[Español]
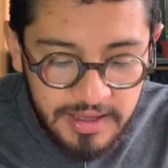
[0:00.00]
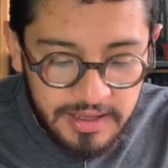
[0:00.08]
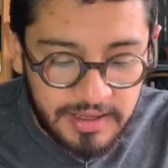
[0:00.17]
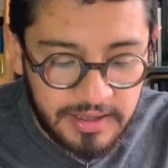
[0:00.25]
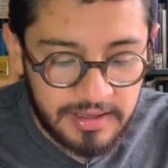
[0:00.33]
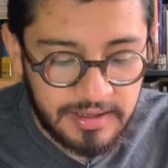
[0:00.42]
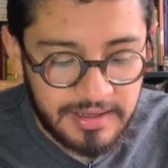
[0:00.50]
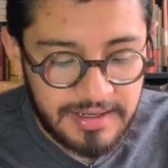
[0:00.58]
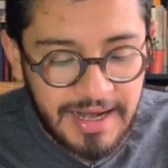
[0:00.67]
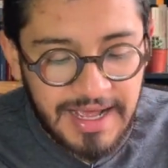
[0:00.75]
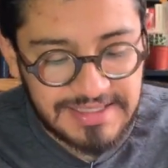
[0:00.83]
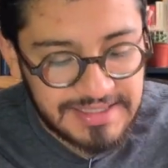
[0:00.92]
Eh,
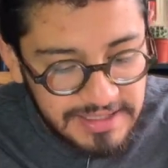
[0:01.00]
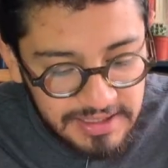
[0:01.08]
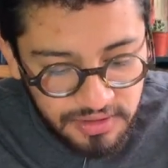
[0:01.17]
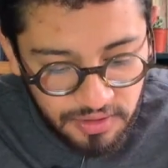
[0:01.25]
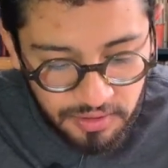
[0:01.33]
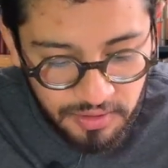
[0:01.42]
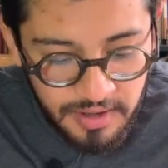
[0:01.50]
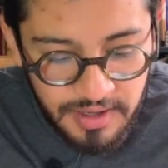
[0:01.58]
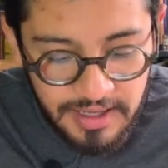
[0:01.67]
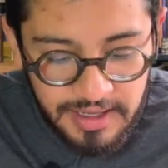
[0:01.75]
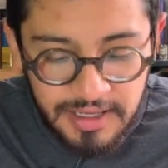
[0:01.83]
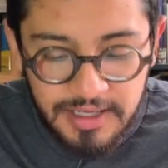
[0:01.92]
nacido
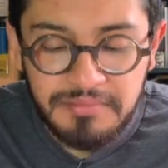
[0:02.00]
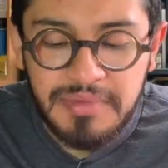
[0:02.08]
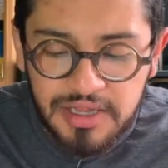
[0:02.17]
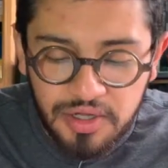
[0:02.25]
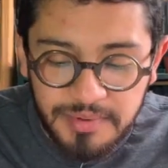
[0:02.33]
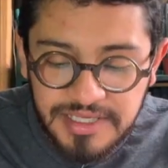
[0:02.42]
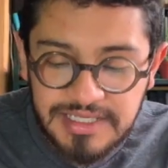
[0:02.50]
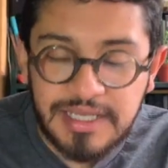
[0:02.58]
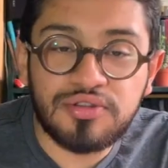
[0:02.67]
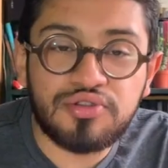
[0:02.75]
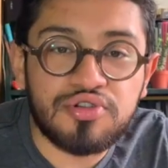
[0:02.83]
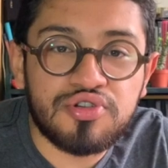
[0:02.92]
en
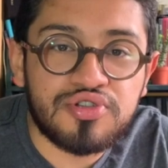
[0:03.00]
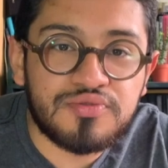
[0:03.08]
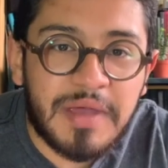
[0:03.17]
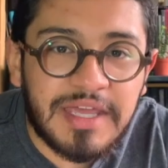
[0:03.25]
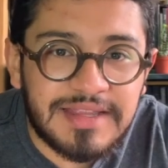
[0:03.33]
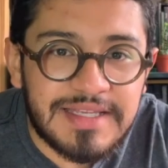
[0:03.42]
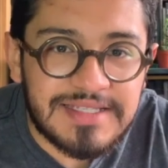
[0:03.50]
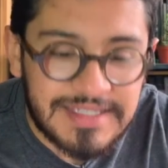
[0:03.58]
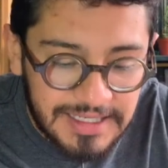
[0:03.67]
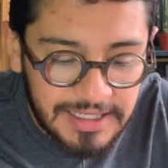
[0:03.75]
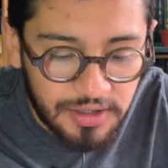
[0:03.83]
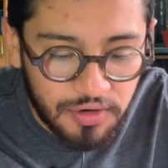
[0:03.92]

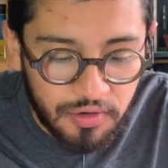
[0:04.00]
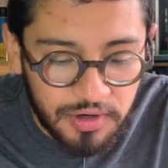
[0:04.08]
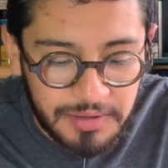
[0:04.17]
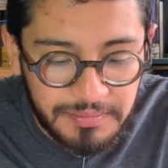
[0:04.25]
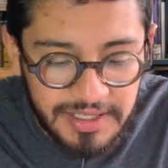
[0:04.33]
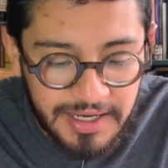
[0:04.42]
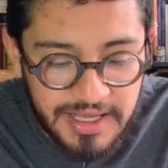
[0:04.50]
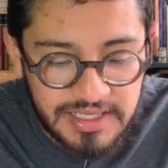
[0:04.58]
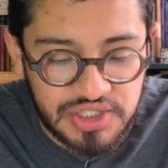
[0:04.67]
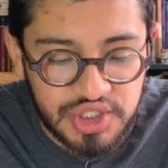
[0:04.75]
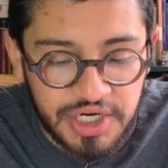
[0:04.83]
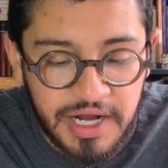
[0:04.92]
1925, en
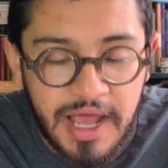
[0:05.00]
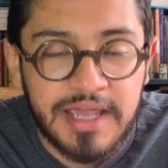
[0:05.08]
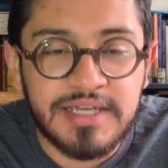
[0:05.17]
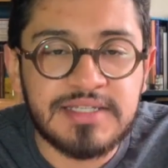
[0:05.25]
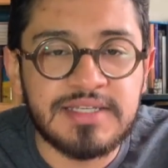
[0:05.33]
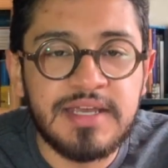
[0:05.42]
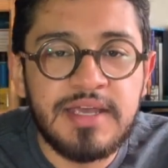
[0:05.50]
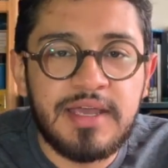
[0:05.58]
Minas Gerais,